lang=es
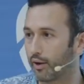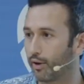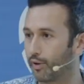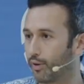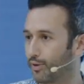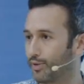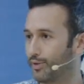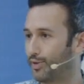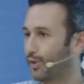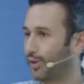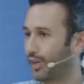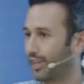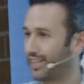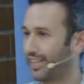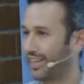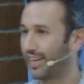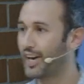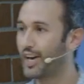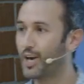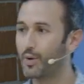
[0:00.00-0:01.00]
o yo qué
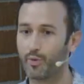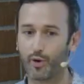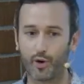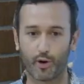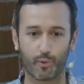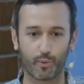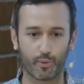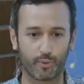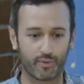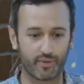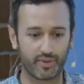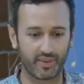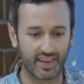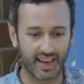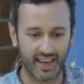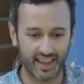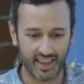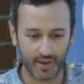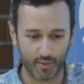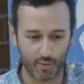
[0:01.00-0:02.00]
sé. Pero no,
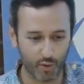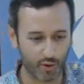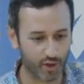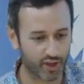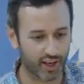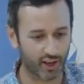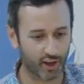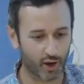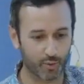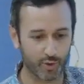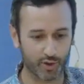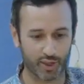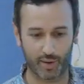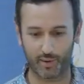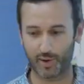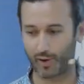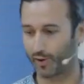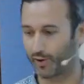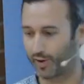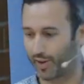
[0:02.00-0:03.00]
nadie busca cómo
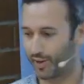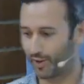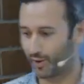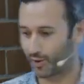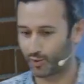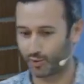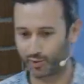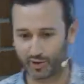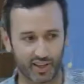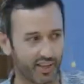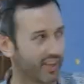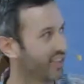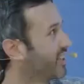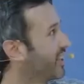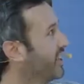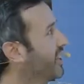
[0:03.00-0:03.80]
escribir contenidos útiles.